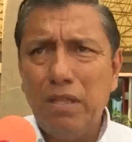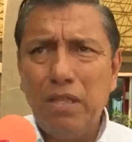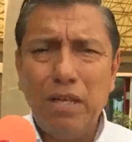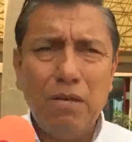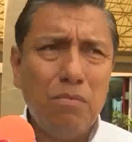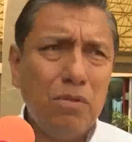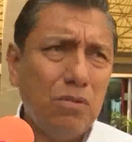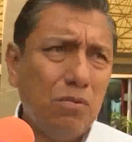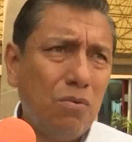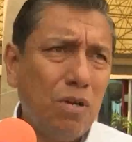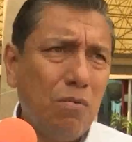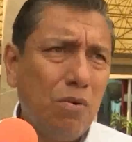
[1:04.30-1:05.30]
tenemos
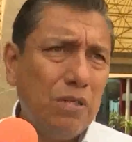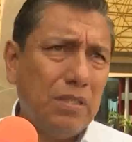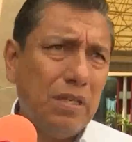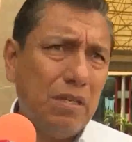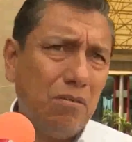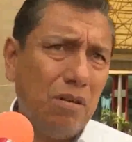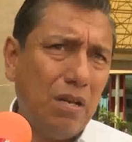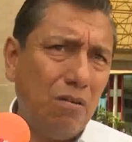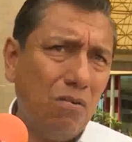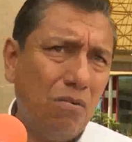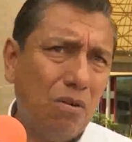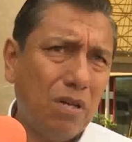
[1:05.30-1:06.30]
una bolsa dentro de la
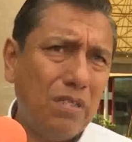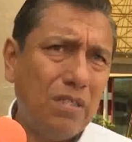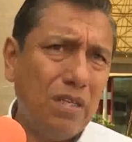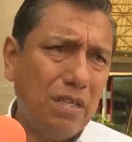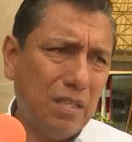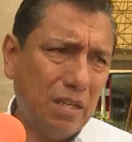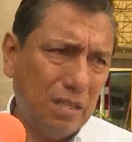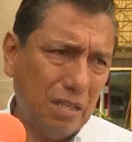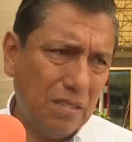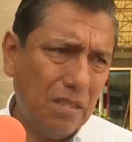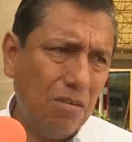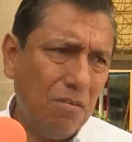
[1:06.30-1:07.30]
concurrencia de
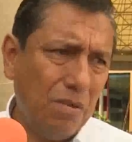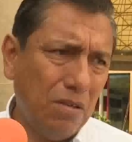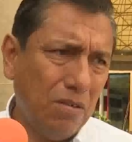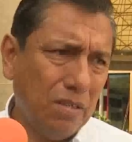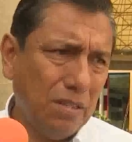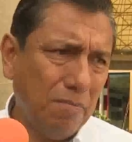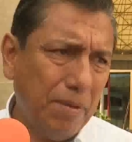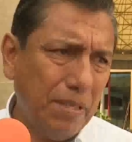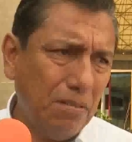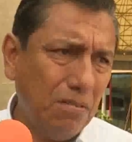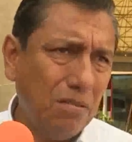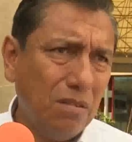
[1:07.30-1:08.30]
35 millones de
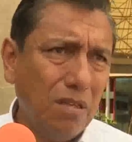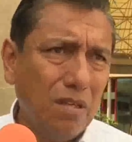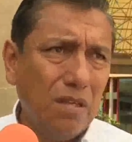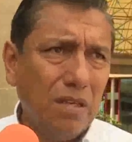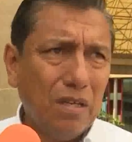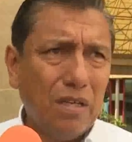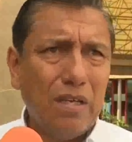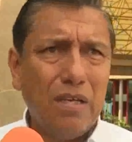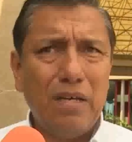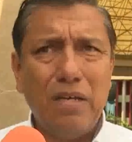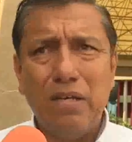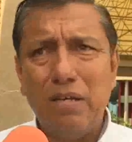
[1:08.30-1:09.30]
pesos
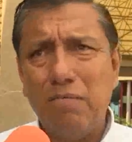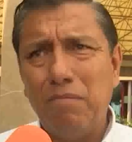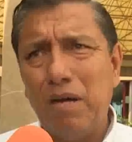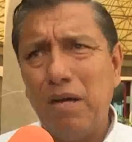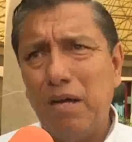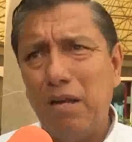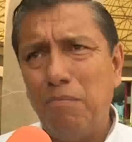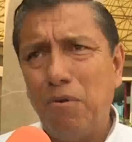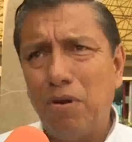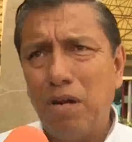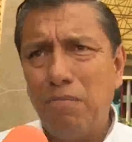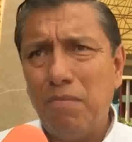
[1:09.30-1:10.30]
que va al
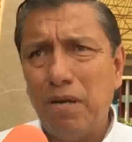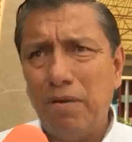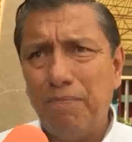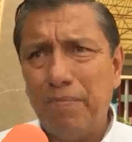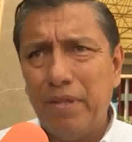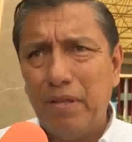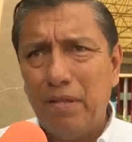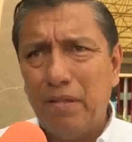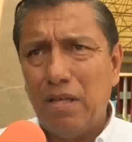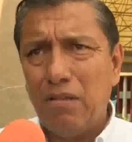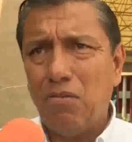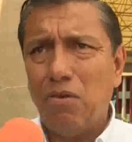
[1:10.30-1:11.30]
programa
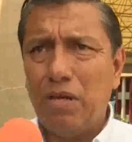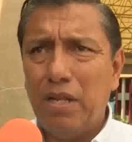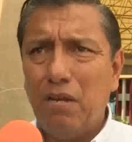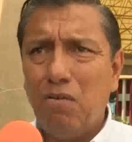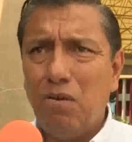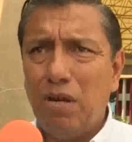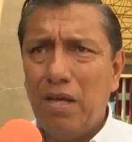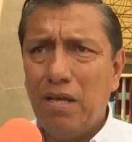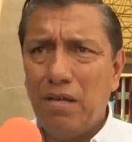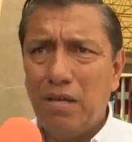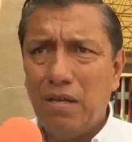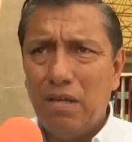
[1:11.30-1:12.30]
tanto
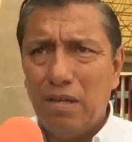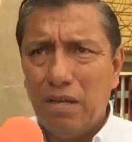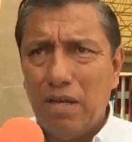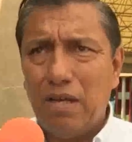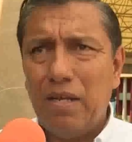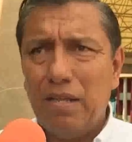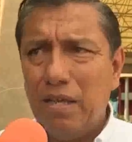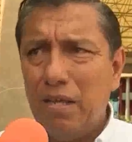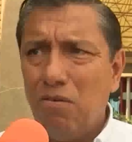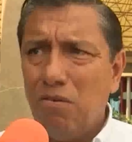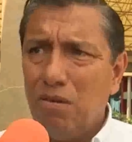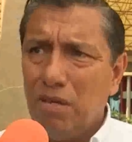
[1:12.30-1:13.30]
agrícola,
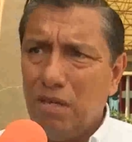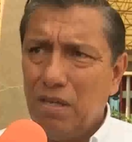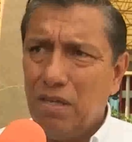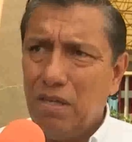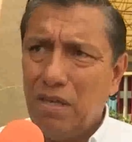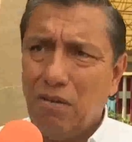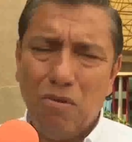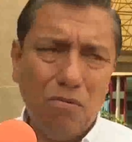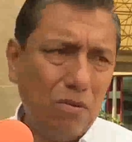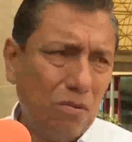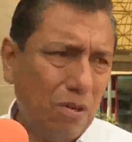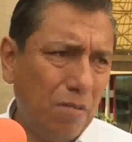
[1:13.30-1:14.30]
ganadero y
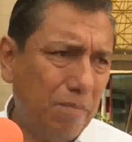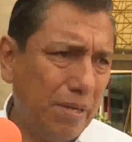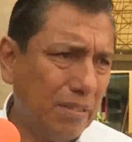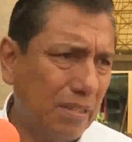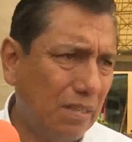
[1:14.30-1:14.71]
acuacultura y pesca.